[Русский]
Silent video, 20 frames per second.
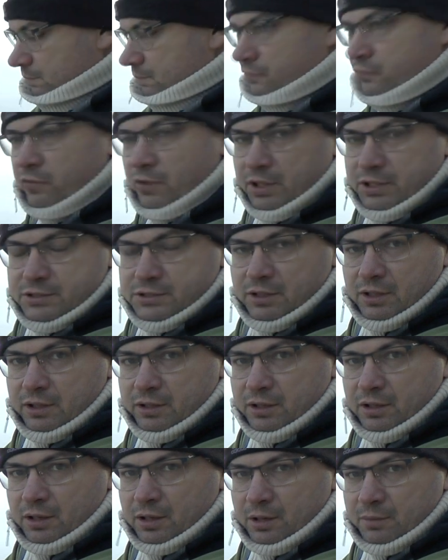
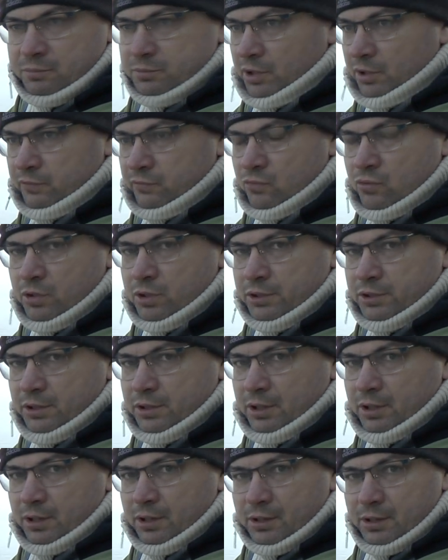вырастала килограмм до двух, это,
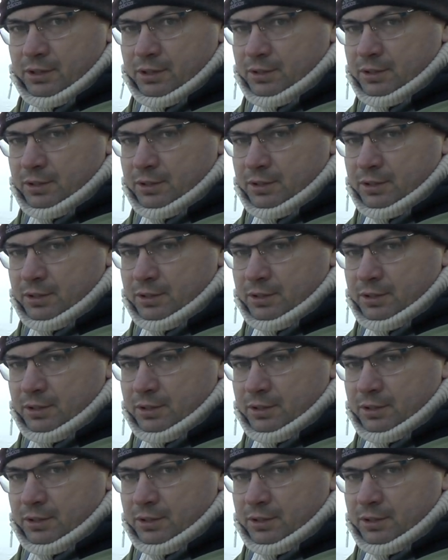наверное,